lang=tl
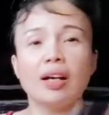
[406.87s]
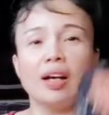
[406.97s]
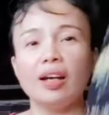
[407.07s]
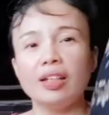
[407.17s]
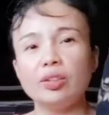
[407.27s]

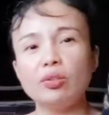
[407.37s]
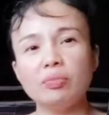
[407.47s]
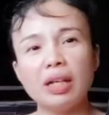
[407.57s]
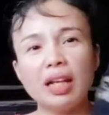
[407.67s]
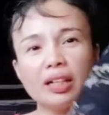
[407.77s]
Ah, itong
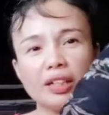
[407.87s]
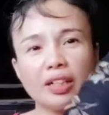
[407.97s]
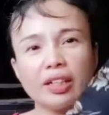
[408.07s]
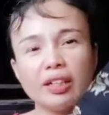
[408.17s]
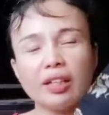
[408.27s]

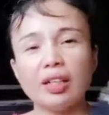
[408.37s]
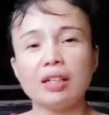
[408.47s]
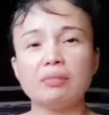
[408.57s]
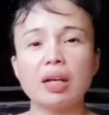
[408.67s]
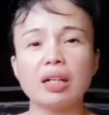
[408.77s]
malaki, 5
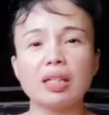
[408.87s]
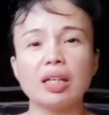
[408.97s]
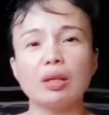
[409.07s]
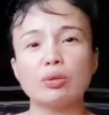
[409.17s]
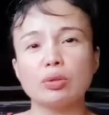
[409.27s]

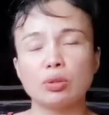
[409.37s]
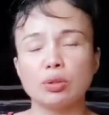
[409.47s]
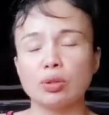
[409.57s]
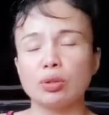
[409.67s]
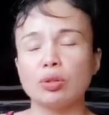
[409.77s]
kilo
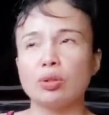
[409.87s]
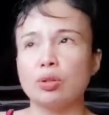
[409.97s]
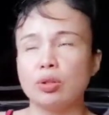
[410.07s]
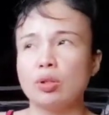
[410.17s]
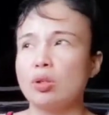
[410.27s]
to.
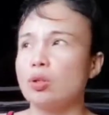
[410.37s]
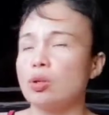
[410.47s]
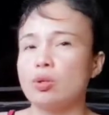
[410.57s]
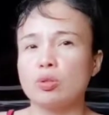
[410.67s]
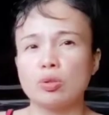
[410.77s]

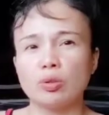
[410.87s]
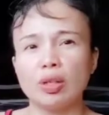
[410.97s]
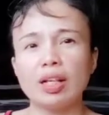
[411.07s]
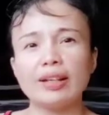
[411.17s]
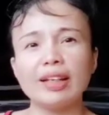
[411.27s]
So,
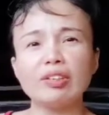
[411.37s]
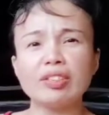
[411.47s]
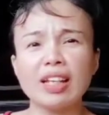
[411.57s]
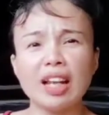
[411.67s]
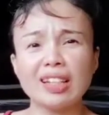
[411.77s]
ilalagay ko
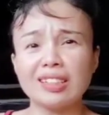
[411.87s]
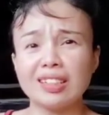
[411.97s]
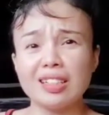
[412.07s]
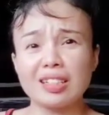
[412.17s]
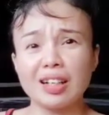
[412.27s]
na lang sa
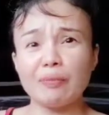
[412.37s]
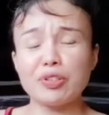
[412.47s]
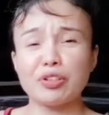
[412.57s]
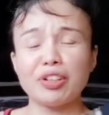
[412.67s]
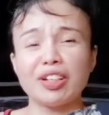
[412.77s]

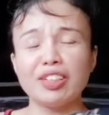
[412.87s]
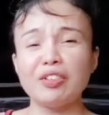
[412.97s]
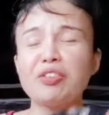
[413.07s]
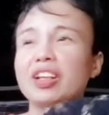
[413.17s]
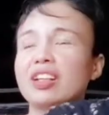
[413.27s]
description area
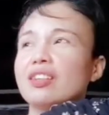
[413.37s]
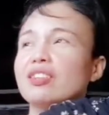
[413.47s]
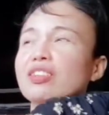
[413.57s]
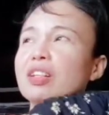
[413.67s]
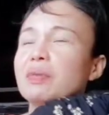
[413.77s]
kung
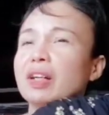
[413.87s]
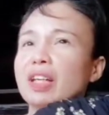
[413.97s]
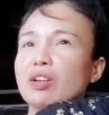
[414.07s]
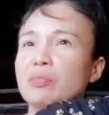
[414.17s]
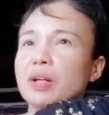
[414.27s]
oh,
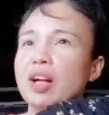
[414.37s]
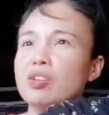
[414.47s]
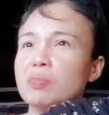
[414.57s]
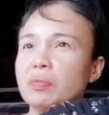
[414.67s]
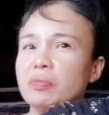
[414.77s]
5 kilo,
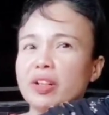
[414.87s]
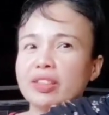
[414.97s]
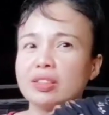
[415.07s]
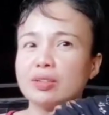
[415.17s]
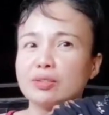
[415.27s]
magkano bang
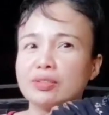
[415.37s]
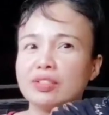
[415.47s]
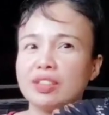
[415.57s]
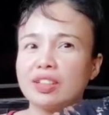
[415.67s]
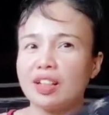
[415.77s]
price?
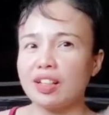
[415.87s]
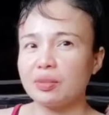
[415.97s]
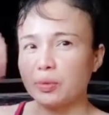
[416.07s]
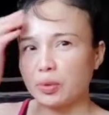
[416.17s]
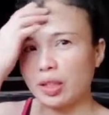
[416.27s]

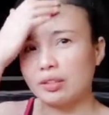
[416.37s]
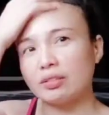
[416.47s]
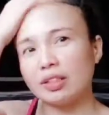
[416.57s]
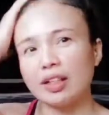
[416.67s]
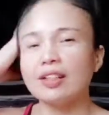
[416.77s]
Kalimutan
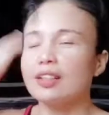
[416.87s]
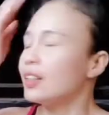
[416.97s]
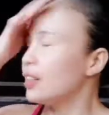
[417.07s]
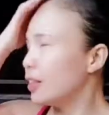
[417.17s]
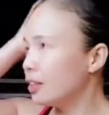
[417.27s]
ko na.
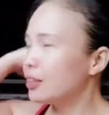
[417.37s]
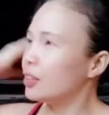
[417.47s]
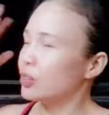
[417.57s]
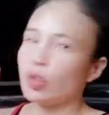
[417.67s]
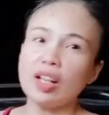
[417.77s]

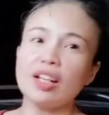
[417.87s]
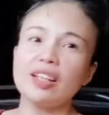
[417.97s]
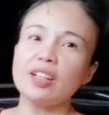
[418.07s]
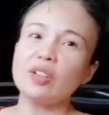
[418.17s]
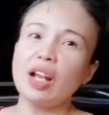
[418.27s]
So,
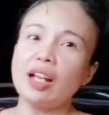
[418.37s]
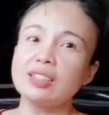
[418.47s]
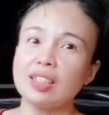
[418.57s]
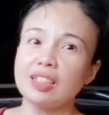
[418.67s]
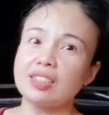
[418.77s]
ilalagay ko na
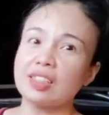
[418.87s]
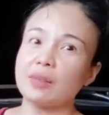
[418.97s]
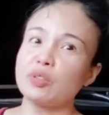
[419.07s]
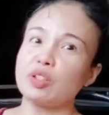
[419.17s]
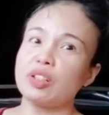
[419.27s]
lang sa
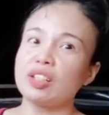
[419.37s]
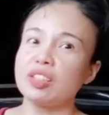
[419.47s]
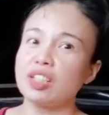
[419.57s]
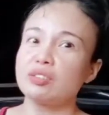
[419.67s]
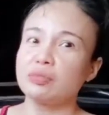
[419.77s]
description
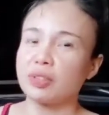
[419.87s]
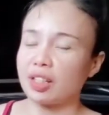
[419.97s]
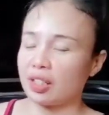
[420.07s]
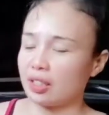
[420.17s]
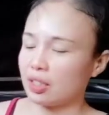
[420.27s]
area yung
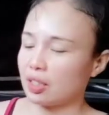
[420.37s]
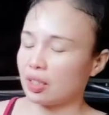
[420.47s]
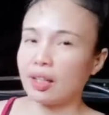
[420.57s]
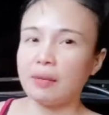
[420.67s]
price.